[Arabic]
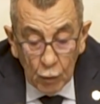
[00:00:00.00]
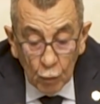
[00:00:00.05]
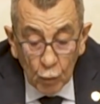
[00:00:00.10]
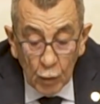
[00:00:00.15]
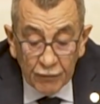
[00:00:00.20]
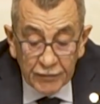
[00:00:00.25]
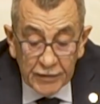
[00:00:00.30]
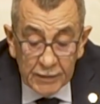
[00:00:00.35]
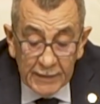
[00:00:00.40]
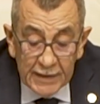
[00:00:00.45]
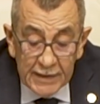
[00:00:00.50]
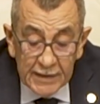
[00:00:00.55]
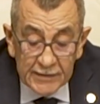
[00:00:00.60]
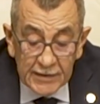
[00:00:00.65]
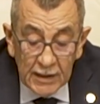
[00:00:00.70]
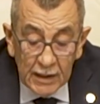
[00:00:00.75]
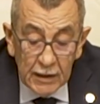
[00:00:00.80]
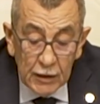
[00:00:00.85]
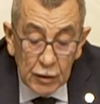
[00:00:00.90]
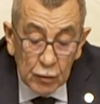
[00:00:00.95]
وفيما
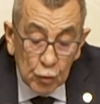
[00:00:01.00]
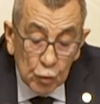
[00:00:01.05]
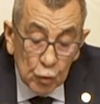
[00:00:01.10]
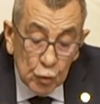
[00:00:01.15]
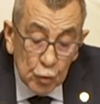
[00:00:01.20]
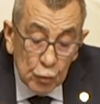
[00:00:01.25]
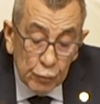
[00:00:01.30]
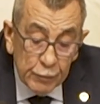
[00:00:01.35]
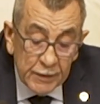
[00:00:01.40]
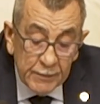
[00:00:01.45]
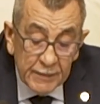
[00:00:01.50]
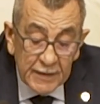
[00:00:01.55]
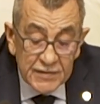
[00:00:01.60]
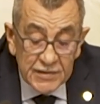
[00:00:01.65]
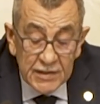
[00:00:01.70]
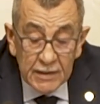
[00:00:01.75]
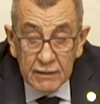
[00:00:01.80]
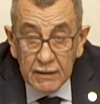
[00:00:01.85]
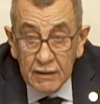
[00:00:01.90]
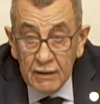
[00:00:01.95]
يتعلق
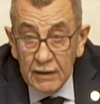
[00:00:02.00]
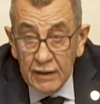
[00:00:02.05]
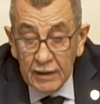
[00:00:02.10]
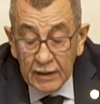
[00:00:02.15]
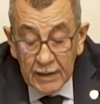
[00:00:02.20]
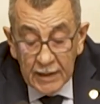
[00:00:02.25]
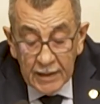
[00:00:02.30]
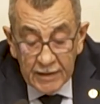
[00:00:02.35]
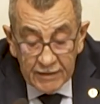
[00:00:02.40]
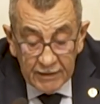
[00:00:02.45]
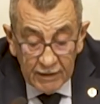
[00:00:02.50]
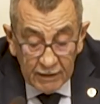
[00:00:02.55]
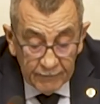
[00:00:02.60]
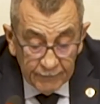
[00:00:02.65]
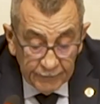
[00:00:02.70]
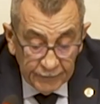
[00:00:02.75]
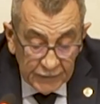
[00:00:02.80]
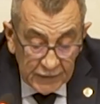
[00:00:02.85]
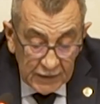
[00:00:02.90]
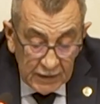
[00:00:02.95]
بمسار الاغاثه
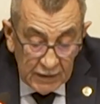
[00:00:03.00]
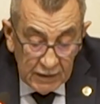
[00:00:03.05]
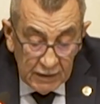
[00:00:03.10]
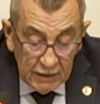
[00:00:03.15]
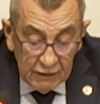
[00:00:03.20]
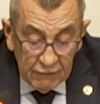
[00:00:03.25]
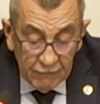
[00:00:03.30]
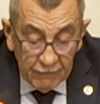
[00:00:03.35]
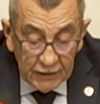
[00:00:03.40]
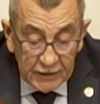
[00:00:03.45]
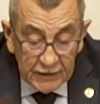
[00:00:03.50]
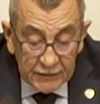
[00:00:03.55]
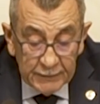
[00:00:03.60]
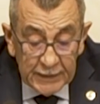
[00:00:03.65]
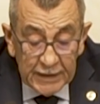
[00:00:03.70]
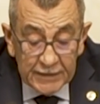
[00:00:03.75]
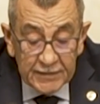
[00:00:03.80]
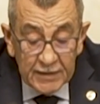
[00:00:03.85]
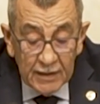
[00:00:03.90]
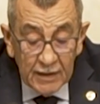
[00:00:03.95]
فقد
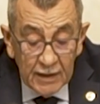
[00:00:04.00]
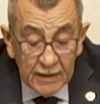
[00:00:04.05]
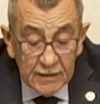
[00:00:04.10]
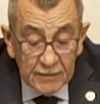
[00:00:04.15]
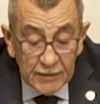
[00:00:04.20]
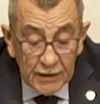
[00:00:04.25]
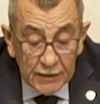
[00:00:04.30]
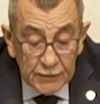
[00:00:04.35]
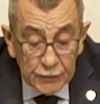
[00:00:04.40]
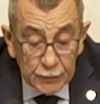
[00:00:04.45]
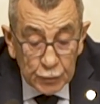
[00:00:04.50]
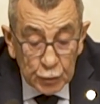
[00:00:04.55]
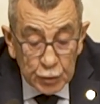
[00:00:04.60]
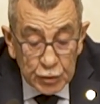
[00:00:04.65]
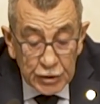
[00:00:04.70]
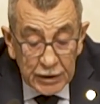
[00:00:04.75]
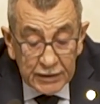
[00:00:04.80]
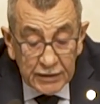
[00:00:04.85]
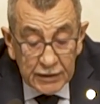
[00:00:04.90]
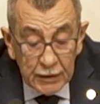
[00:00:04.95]
بات ايضا
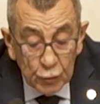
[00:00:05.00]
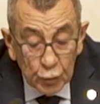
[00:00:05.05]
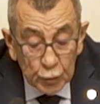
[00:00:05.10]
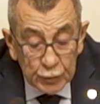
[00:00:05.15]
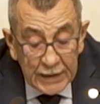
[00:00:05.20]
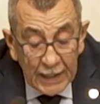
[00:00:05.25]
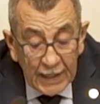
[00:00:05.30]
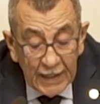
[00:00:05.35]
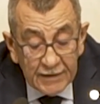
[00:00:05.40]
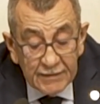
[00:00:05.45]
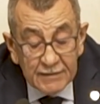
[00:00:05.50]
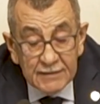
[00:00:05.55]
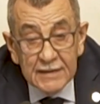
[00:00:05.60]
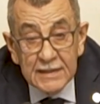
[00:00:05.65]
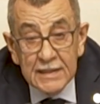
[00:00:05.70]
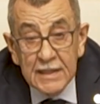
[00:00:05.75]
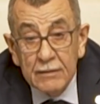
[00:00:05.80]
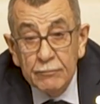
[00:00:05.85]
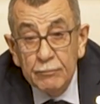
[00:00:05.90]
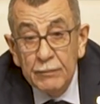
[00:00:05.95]
يشكل
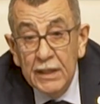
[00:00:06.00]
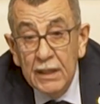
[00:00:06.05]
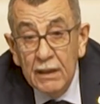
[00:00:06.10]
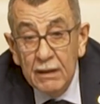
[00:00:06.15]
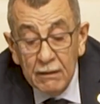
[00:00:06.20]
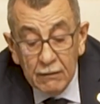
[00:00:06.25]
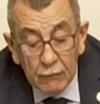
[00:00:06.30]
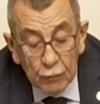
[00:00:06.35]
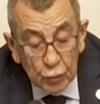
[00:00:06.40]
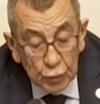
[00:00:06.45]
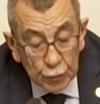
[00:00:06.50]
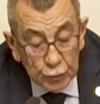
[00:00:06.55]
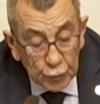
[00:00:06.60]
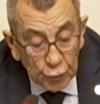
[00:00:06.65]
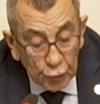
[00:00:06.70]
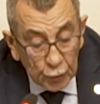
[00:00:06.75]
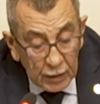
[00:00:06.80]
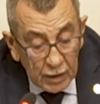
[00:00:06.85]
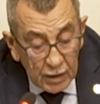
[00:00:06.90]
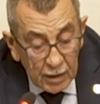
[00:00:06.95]
تحديا بالغ
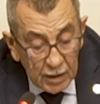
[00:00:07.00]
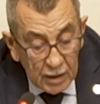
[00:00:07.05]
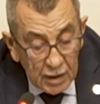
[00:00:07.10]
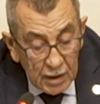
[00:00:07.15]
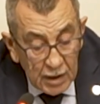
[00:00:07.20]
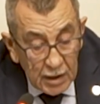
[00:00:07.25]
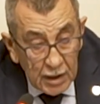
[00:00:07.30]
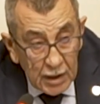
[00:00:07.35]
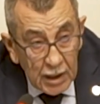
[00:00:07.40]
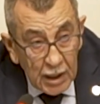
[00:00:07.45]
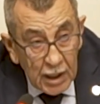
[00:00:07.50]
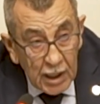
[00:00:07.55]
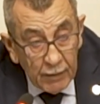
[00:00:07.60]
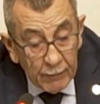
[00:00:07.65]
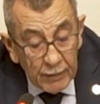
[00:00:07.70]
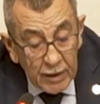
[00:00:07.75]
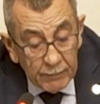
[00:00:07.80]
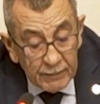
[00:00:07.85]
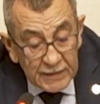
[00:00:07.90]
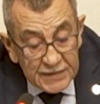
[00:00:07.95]
الخطوره
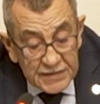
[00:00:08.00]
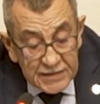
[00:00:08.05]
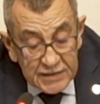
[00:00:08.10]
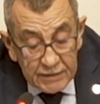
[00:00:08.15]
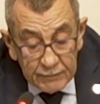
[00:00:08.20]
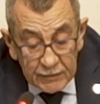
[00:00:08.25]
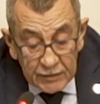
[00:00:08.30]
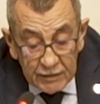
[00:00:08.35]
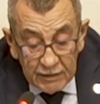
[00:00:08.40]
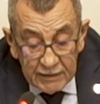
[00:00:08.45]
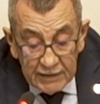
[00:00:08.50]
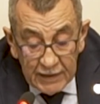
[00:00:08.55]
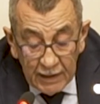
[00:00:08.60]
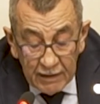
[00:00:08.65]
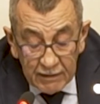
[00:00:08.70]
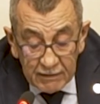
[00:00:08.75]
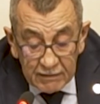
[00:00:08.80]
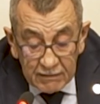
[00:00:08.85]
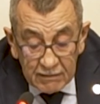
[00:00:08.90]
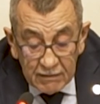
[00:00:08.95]
امام استمرار
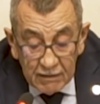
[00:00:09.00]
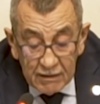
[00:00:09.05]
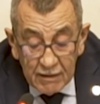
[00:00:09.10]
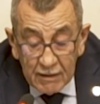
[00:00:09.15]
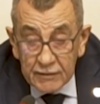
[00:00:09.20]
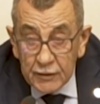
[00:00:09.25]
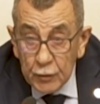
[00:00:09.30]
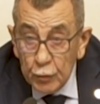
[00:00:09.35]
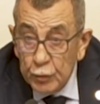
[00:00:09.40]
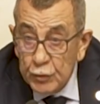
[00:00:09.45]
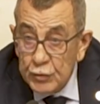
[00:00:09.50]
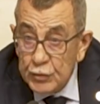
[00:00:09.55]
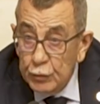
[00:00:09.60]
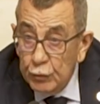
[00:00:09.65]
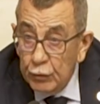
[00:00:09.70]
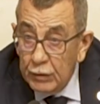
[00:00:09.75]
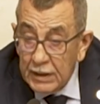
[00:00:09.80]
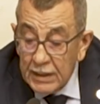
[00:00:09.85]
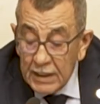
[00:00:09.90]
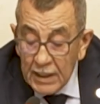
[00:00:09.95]
عرقله
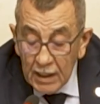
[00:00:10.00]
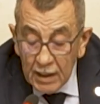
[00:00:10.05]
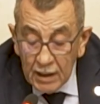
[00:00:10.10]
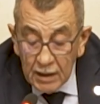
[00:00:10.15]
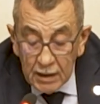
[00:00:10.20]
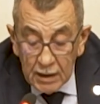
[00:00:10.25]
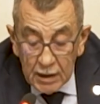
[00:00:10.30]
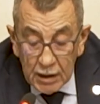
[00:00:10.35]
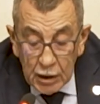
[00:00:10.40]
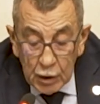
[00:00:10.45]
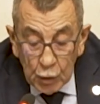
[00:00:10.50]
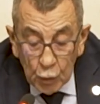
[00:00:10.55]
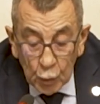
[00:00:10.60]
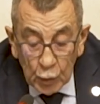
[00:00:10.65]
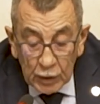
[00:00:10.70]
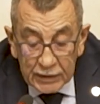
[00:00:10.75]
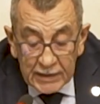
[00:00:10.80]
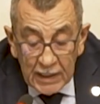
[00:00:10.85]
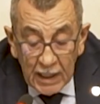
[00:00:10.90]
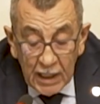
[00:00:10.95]
وصولها
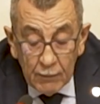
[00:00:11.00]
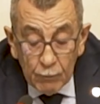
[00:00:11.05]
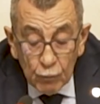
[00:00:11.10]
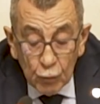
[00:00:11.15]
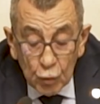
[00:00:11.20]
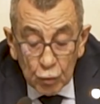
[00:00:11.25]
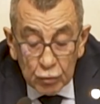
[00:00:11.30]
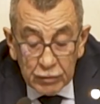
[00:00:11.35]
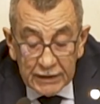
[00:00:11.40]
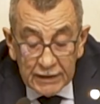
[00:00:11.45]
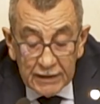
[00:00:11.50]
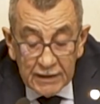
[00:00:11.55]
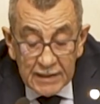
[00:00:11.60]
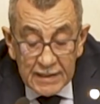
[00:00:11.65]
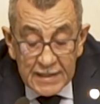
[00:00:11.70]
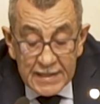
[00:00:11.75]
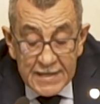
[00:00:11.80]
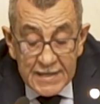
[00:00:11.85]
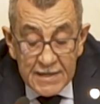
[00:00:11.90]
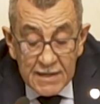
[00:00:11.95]
وتعمق
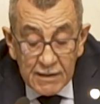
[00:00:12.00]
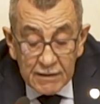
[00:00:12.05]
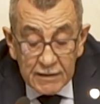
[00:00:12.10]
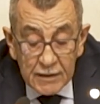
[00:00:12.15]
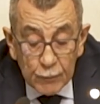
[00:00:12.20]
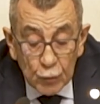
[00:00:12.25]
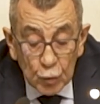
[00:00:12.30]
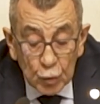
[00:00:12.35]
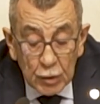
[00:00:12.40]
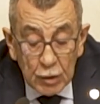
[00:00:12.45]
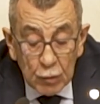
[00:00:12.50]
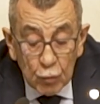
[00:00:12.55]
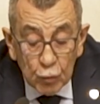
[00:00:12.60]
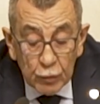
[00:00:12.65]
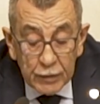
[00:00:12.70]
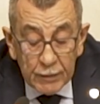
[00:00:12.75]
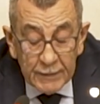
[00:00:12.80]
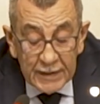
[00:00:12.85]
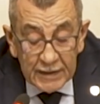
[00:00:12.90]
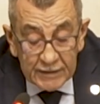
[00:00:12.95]
انهيار
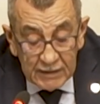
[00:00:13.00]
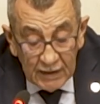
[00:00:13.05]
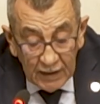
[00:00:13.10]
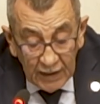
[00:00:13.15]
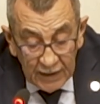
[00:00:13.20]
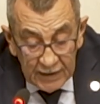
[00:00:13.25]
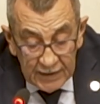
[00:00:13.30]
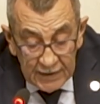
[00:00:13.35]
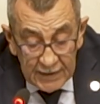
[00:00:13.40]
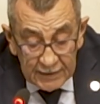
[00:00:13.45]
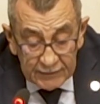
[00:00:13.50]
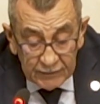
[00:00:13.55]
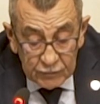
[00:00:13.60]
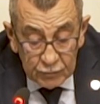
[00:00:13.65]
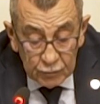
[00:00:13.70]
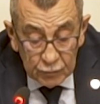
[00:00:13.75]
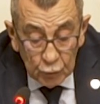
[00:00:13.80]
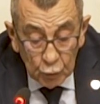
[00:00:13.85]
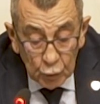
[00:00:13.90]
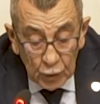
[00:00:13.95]
مقومات الحياه
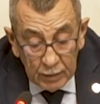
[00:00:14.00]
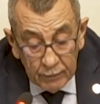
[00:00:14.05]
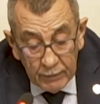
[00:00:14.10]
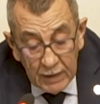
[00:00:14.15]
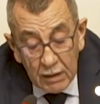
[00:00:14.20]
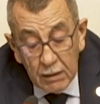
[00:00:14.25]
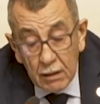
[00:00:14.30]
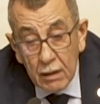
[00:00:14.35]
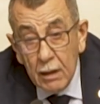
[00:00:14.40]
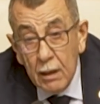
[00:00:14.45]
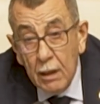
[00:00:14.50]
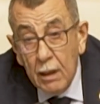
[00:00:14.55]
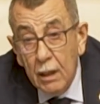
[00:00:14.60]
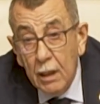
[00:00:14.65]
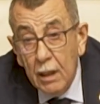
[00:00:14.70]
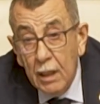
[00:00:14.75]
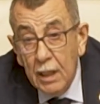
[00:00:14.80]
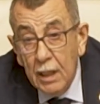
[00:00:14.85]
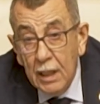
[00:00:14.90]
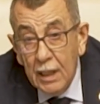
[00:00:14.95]
والبقاء
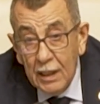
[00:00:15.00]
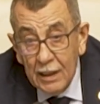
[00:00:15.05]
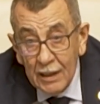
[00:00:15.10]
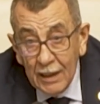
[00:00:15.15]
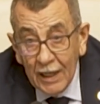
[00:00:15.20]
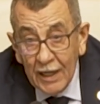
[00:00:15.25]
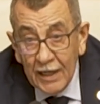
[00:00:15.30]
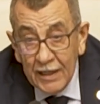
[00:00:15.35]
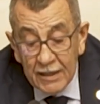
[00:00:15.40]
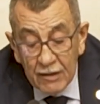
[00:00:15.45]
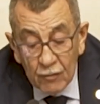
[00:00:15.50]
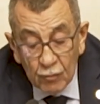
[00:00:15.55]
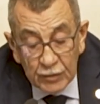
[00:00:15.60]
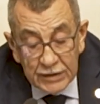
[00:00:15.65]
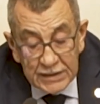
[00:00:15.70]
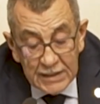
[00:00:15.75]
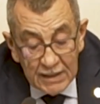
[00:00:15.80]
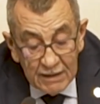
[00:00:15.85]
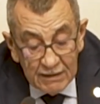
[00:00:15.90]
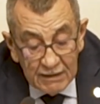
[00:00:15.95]

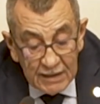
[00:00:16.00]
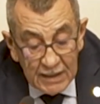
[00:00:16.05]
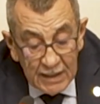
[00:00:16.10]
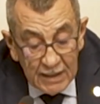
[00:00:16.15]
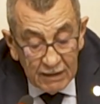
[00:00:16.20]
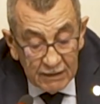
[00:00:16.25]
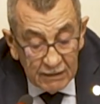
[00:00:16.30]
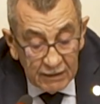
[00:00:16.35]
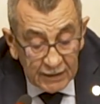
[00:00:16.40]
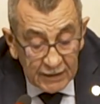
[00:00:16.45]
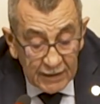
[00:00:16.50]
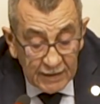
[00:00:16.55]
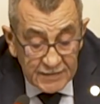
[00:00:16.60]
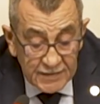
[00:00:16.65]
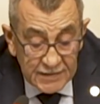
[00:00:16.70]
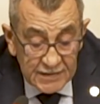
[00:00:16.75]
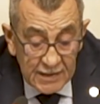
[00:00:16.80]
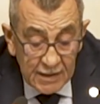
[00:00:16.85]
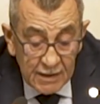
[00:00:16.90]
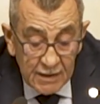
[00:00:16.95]
الحيويه لاهل
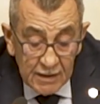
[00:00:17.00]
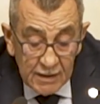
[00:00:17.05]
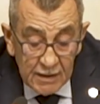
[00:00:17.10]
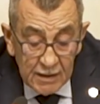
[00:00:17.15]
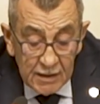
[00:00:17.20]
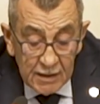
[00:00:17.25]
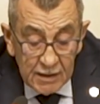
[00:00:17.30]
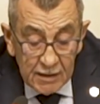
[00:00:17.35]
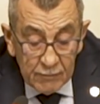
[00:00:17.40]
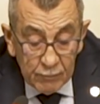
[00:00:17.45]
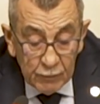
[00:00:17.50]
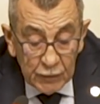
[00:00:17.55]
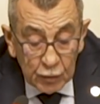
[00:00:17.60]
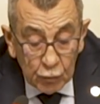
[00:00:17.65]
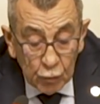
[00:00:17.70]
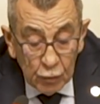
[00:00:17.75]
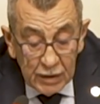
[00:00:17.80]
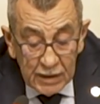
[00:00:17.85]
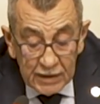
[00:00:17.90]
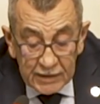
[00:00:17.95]
غزه
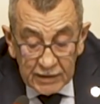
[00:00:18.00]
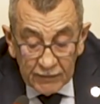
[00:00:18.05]
بكل